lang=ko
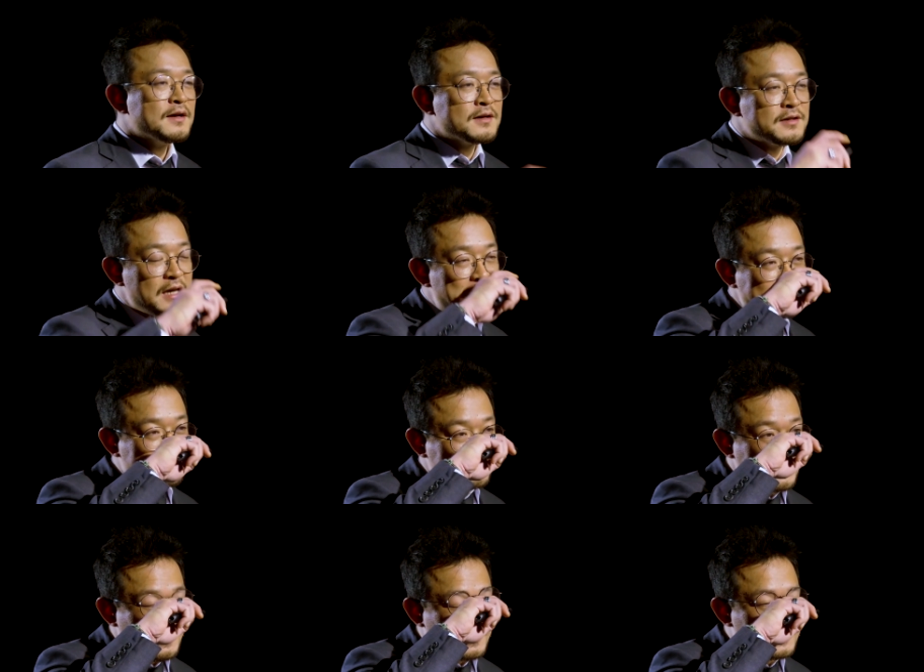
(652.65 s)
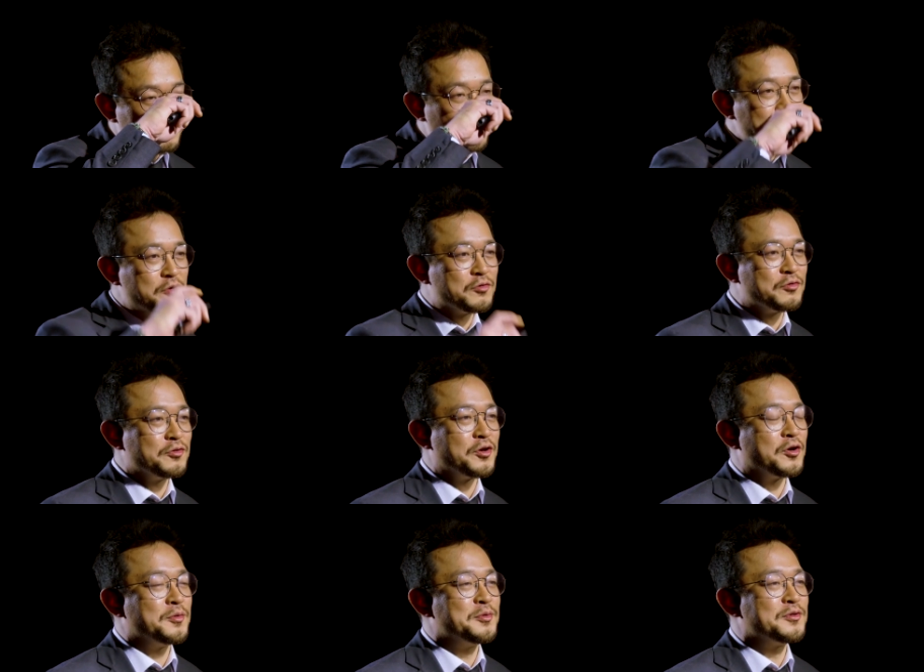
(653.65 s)
크게 봤을 때 기본적으로
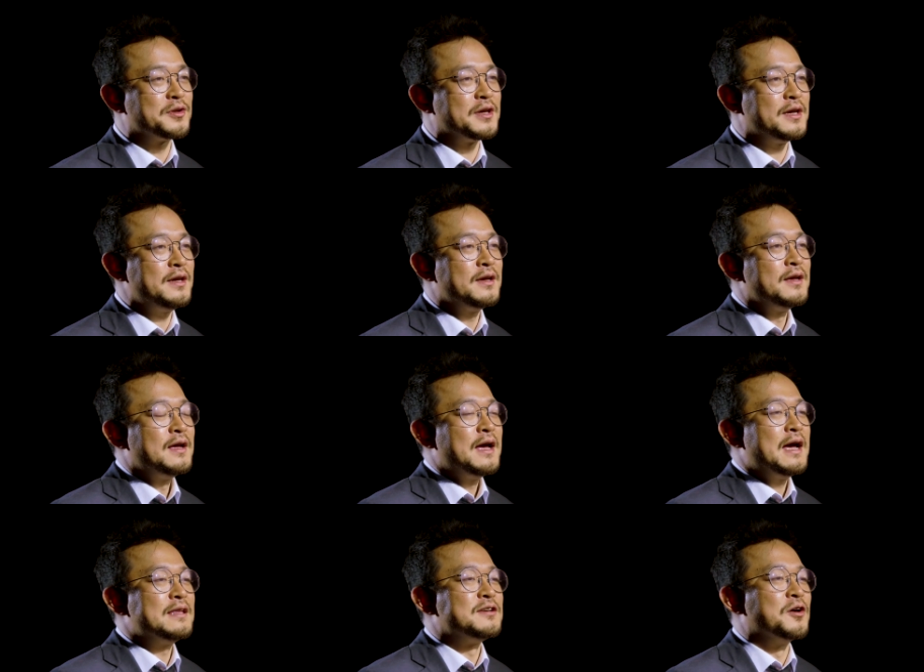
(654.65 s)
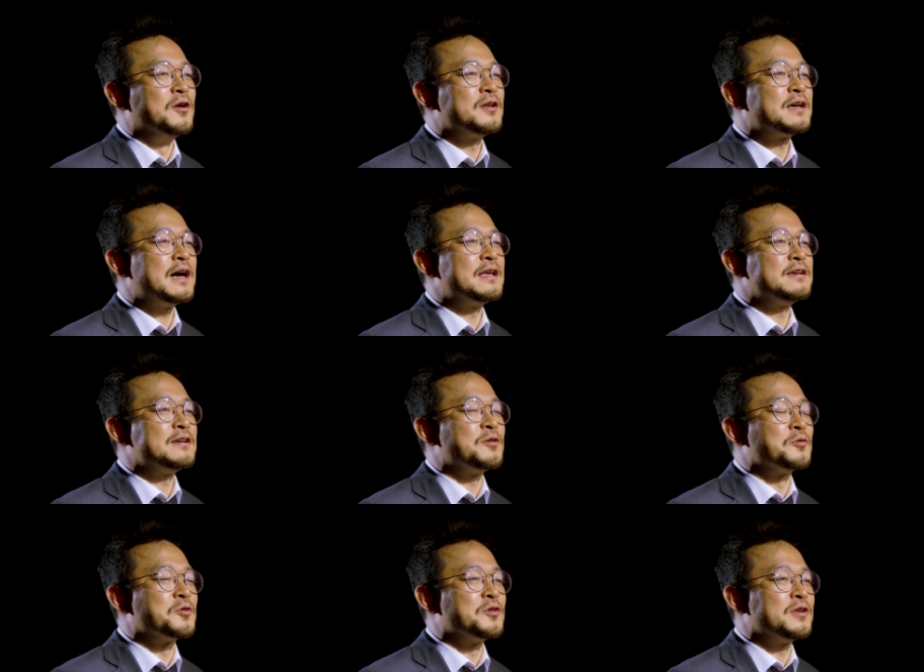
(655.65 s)
여러분들이 한 10가지
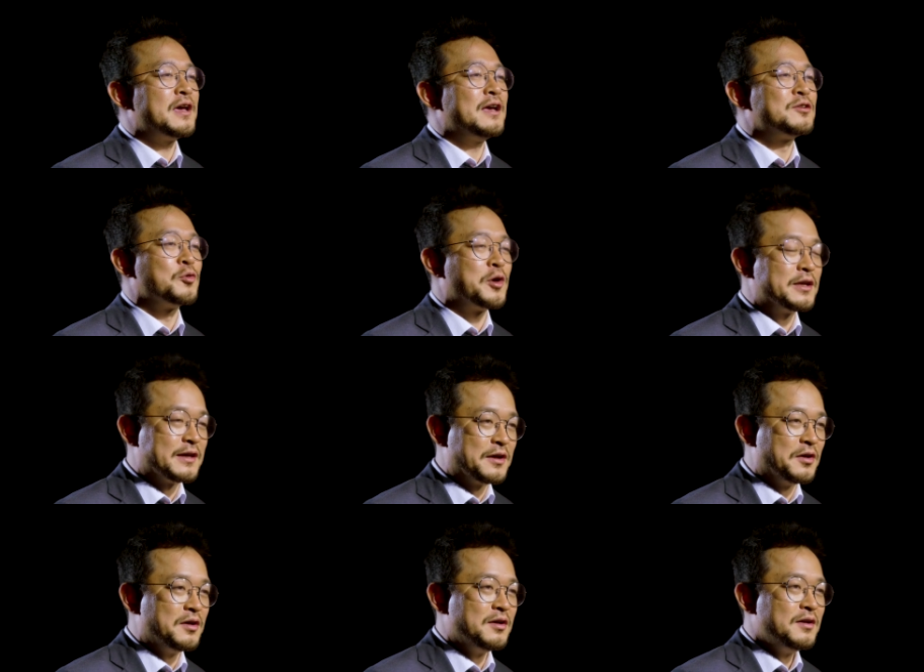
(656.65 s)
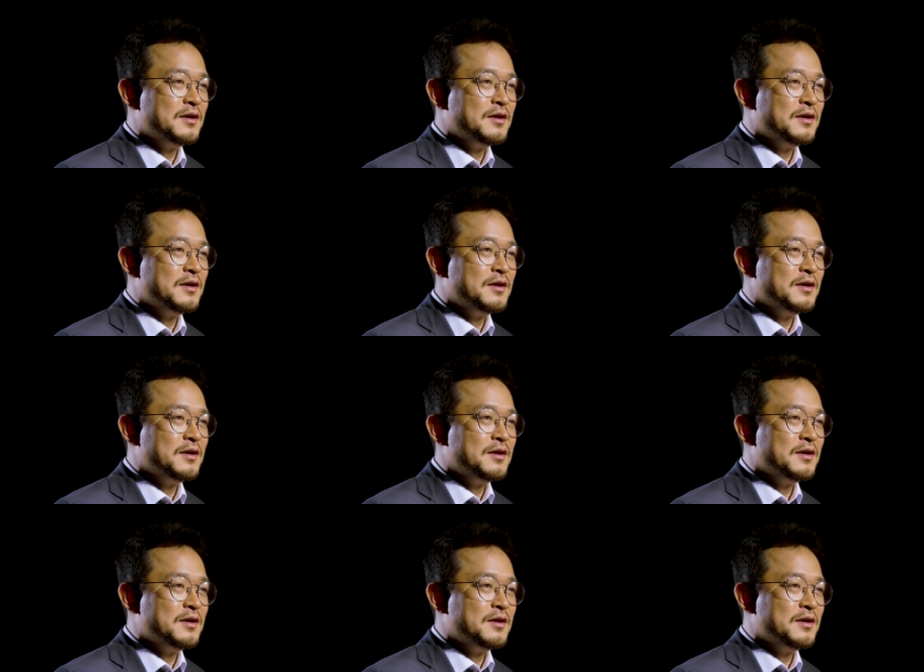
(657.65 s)
정도는 해줘야 돼요.